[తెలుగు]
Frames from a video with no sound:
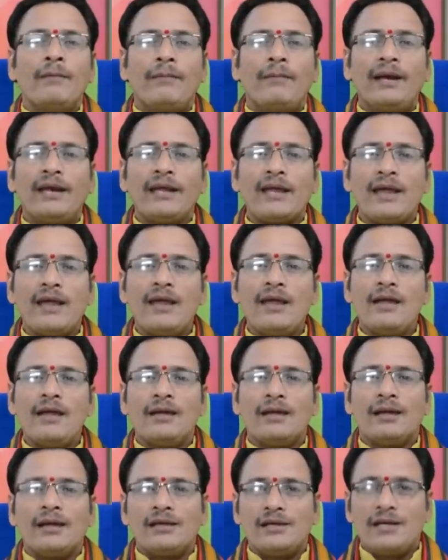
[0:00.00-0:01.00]
మరి
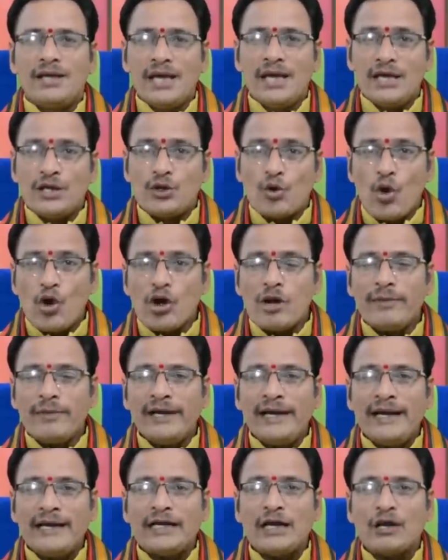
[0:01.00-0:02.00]
ఈ యోగం
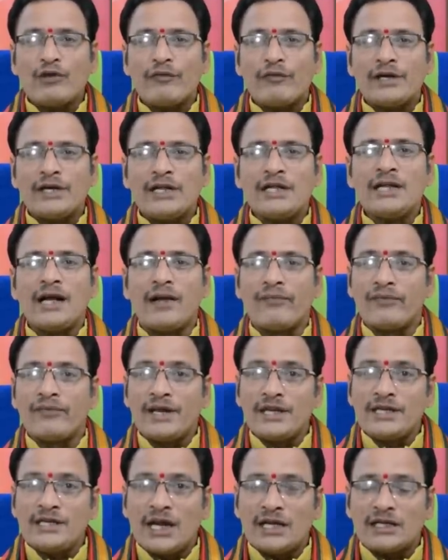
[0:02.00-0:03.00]
అనేటటువంటిది
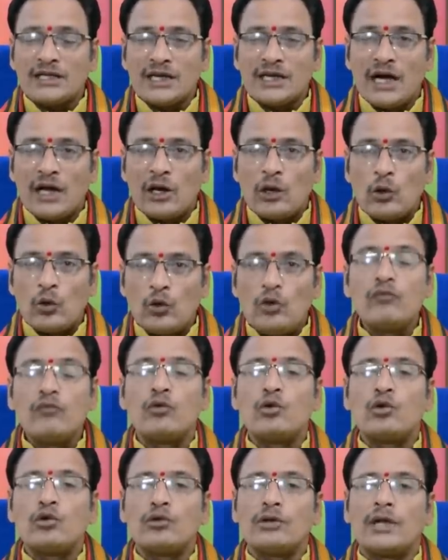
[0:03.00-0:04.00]
అందరి జాతకాలలోనూ
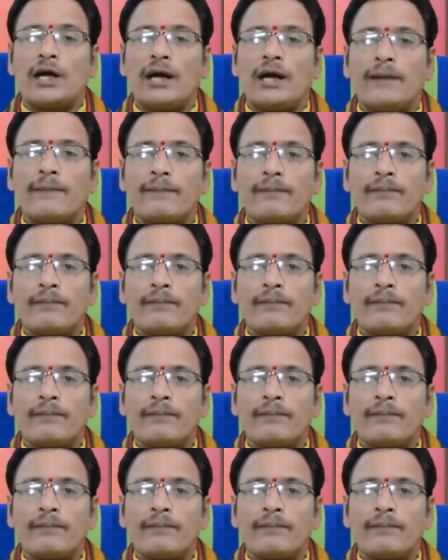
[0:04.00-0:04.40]
ఉంటుందా